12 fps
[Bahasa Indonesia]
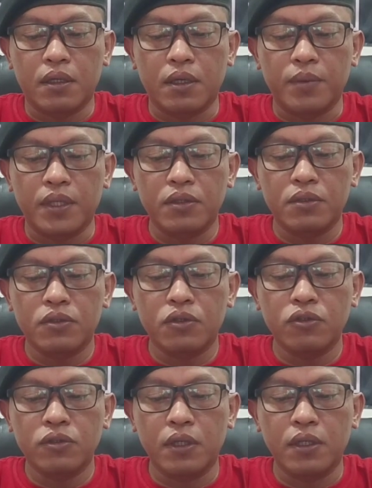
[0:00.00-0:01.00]

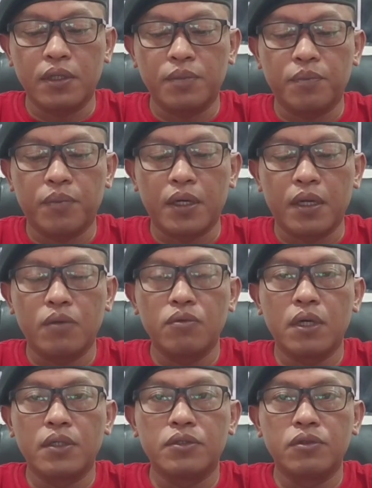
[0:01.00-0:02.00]
Kemensosri pada
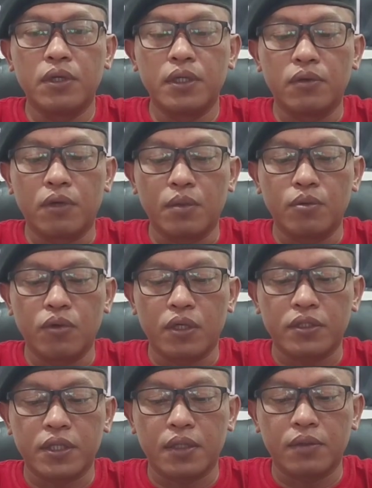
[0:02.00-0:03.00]
2 Juli
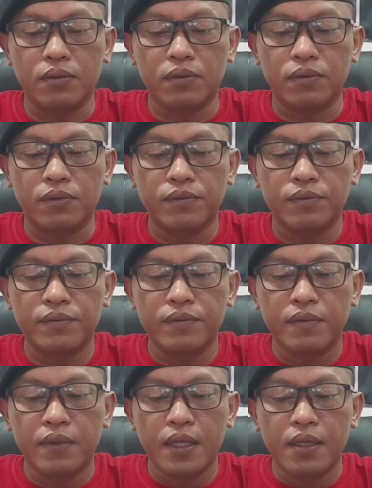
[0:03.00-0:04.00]
2021.
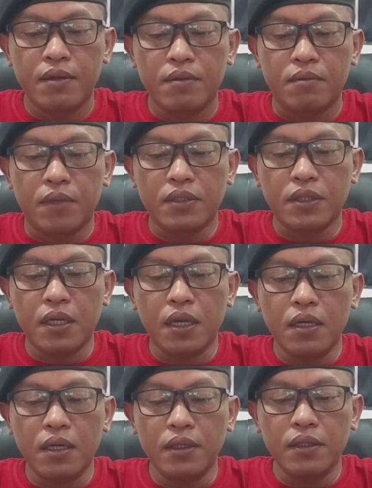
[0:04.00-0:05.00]

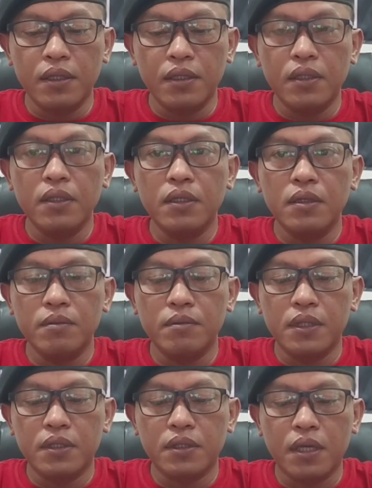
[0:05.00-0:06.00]
Masyarakat yang ingin
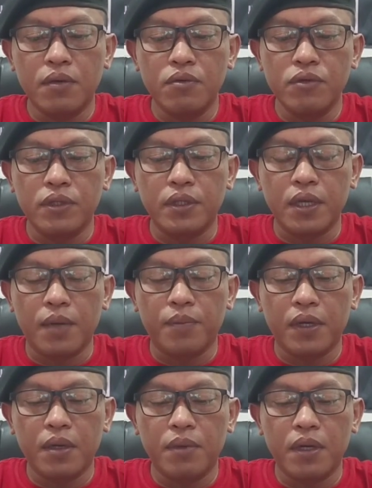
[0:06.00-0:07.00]
mengetahui
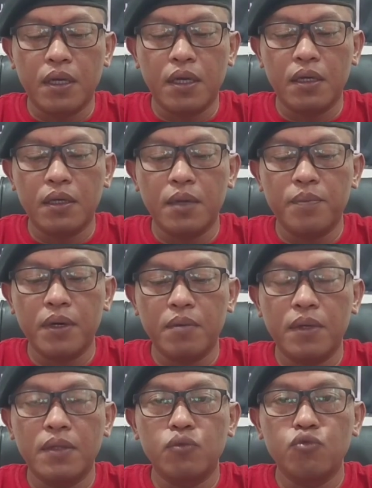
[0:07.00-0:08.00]
apakah berhak
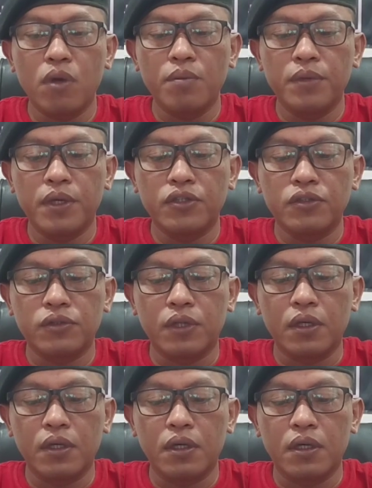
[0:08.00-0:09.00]
dapat bantuan
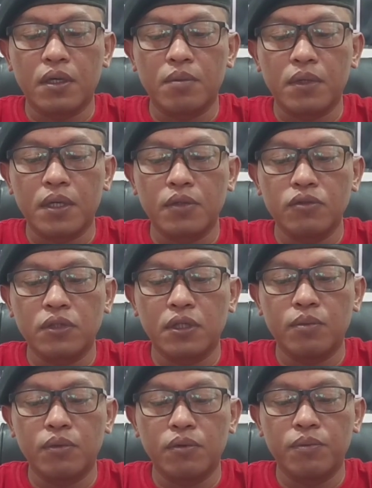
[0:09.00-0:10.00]
BST
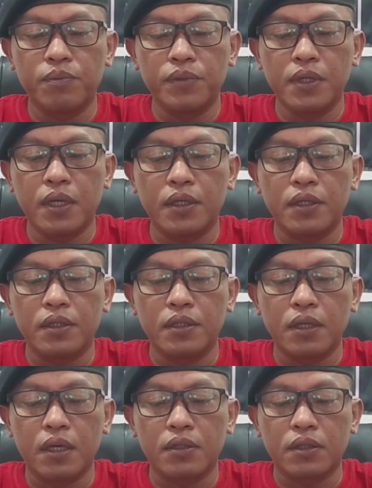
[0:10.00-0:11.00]
Rp600.000
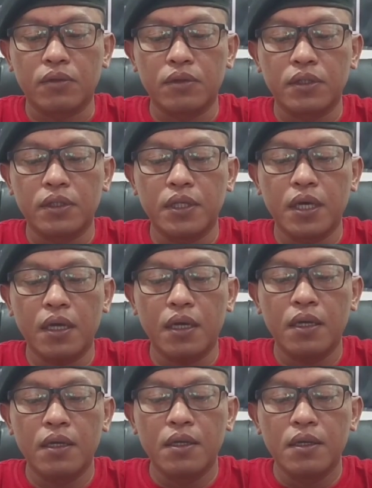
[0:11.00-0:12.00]
ini atau
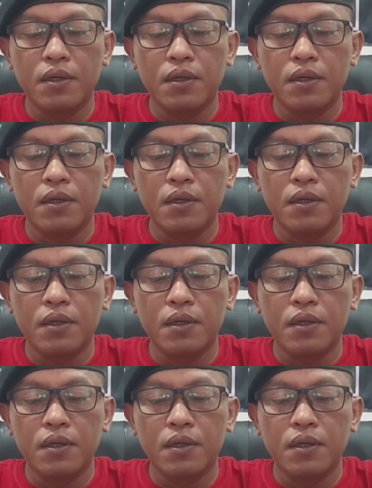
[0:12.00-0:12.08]
tidak